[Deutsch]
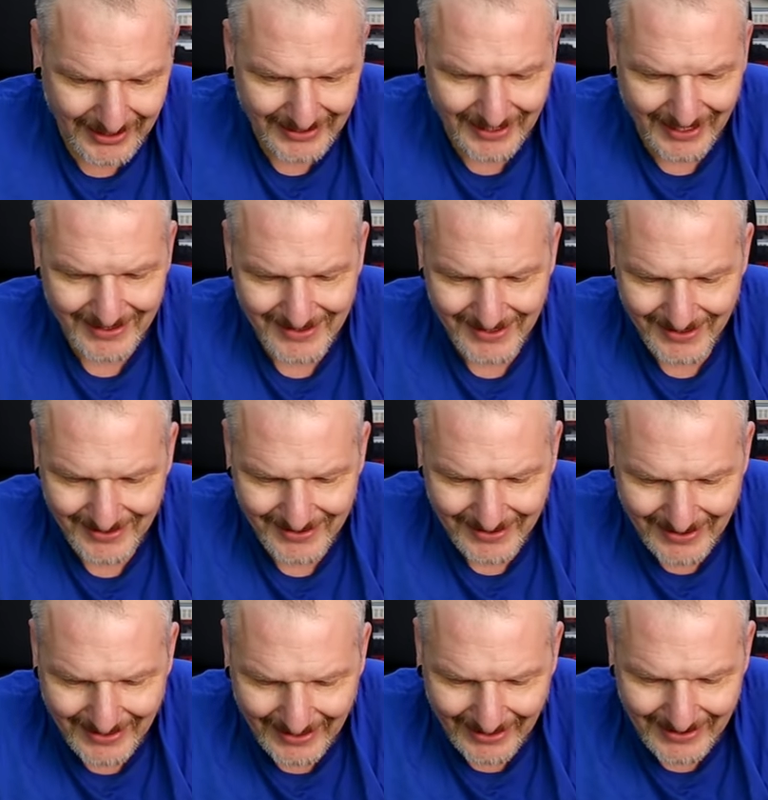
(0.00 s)
Das
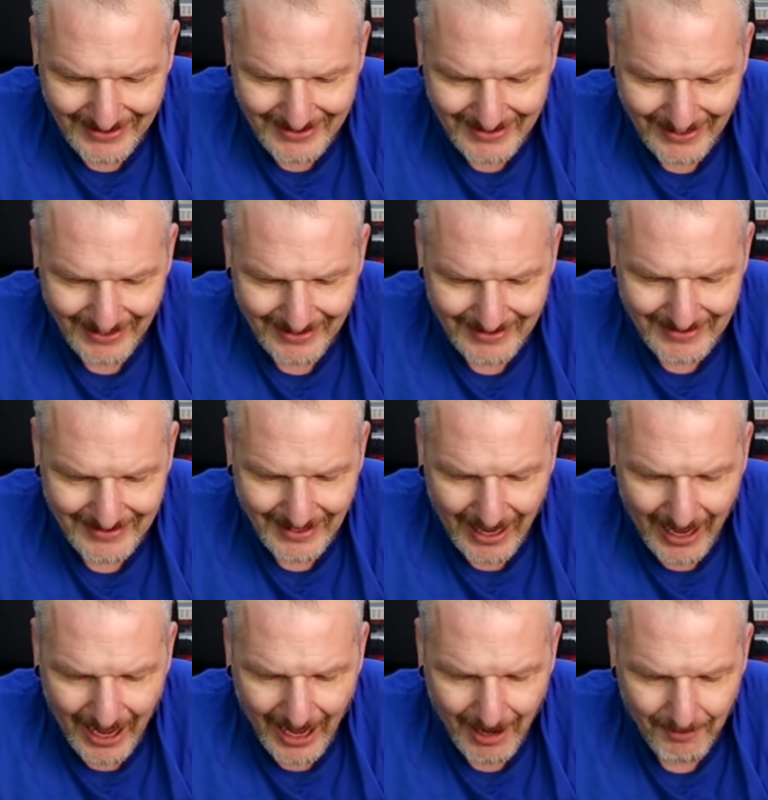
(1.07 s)
ist ganz, ganz
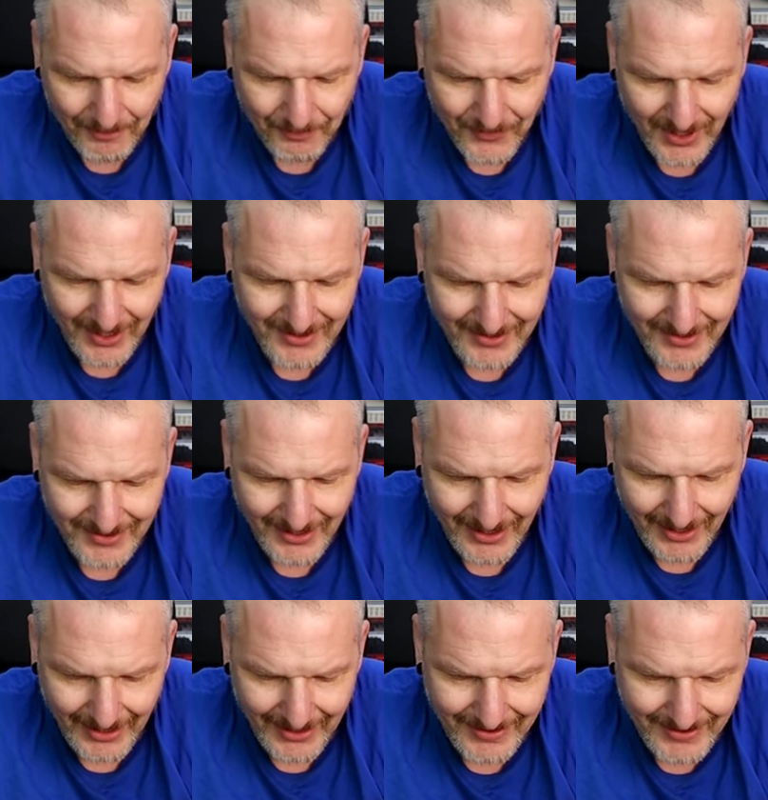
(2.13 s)
arm. Das ist der
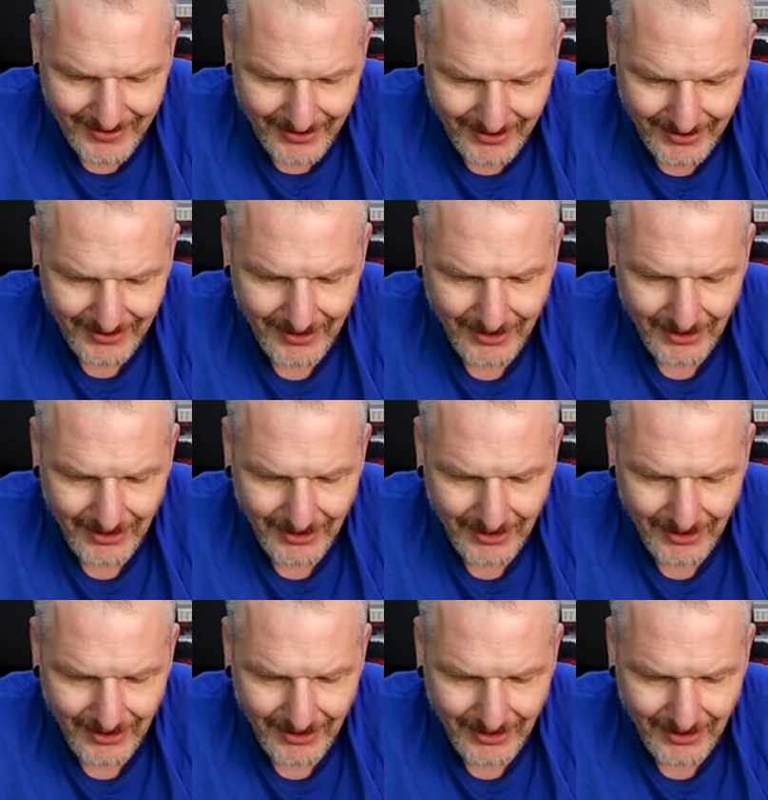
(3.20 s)
letzte